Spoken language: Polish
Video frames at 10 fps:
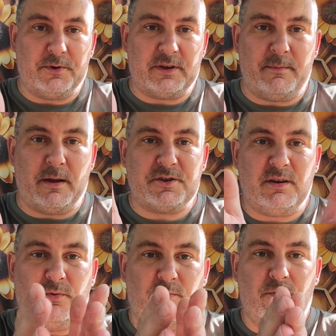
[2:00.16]
podkarmiaczkę,
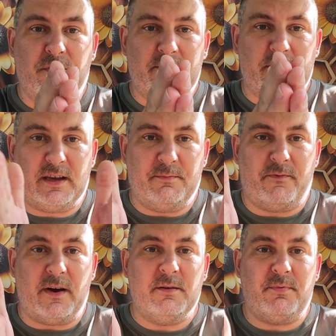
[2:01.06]
bo burnat ma takie
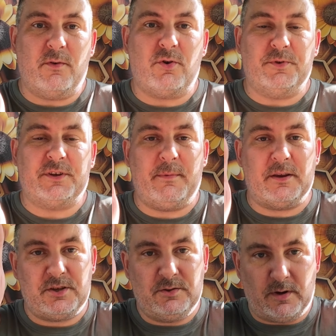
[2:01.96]
fajne powałko
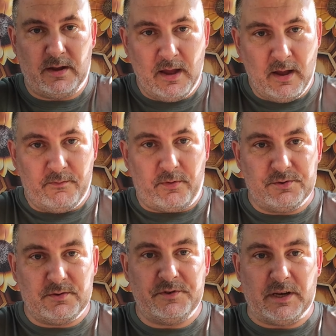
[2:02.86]
podkarmiaczki, które
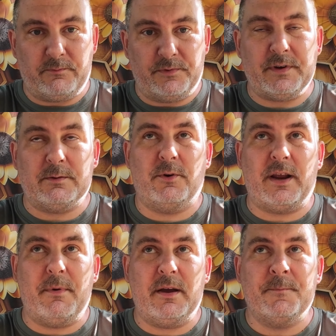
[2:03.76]
wchodzą w światło
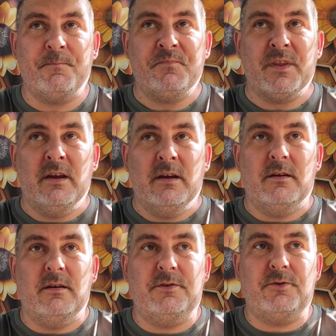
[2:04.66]
ramek,
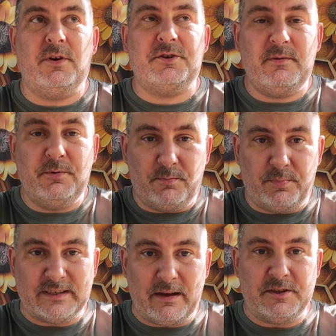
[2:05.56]
Y, to jeżeli by to
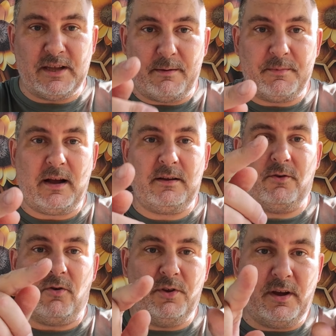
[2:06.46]
postawić na ramkach,
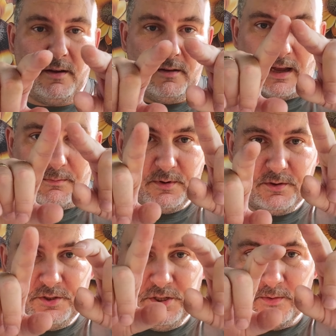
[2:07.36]
to one tam
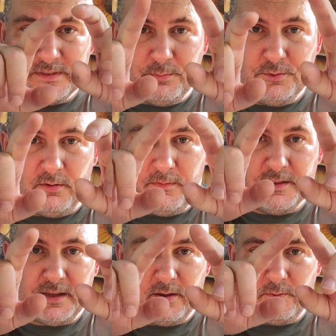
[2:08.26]
dziką
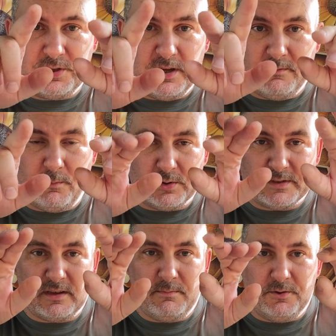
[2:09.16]
zabudowę, takie różne
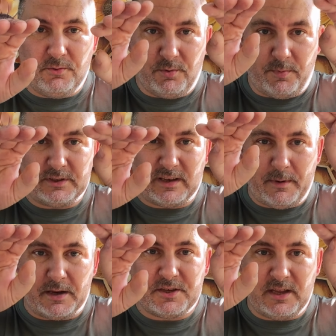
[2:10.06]
mostki będą do
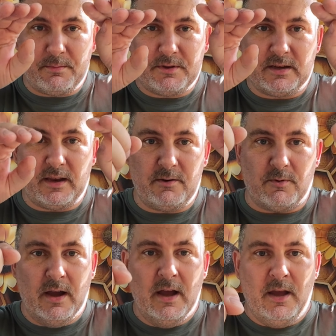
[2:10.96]
podkarmiaczki ramki
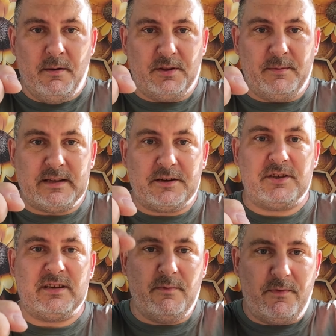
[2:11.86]
kleiły. I potem jest tak, że
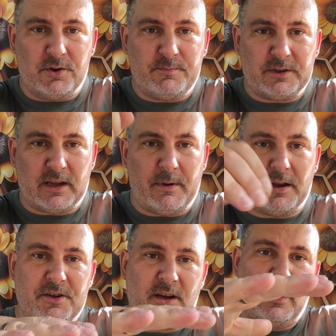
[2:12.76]
chcemy wyjąć
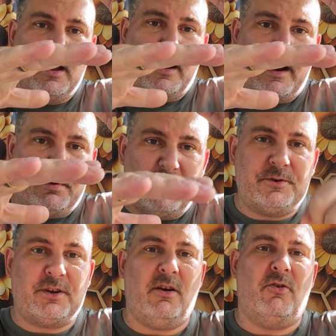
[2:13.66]
podkarmiaczkę, ramki
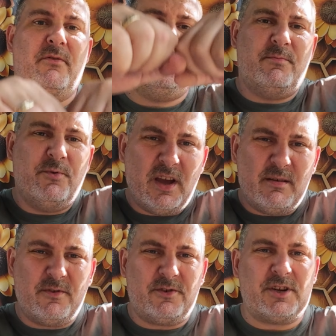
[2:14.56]
przyklejone,
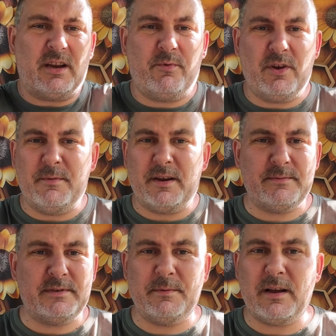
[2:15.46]
wyjmujemy, rozszarpujemy
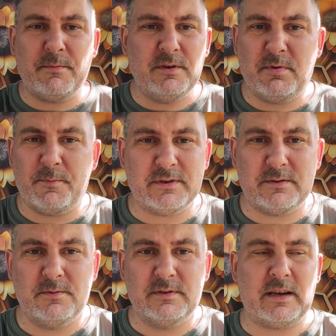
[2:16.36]
razem z ramkami, po
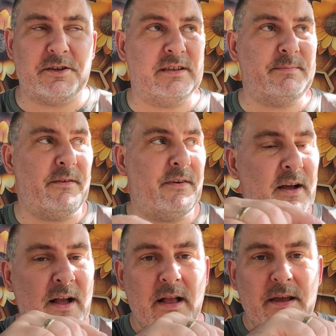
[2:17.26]
prostu straszna sprawa.
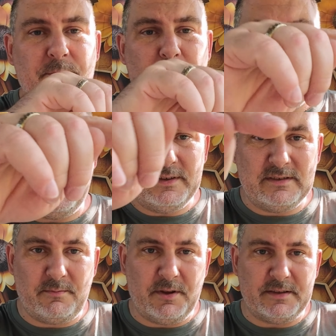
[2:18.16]
I po to jest
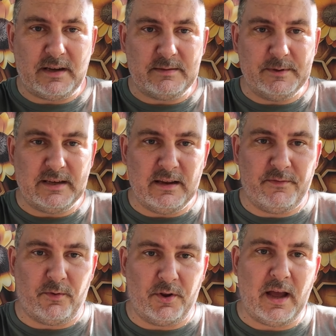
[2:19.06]
zrobiona taka specjalna
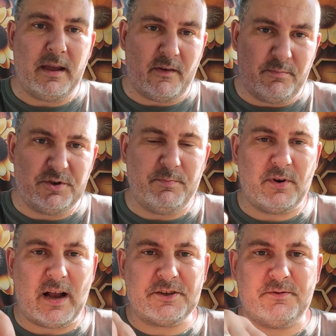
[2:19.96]
folia, ja wam później
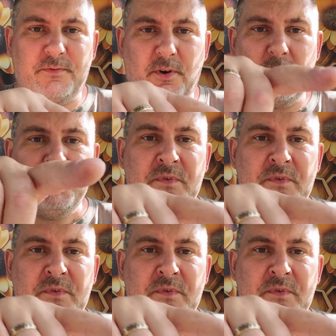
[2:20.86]
pokażę tą folię.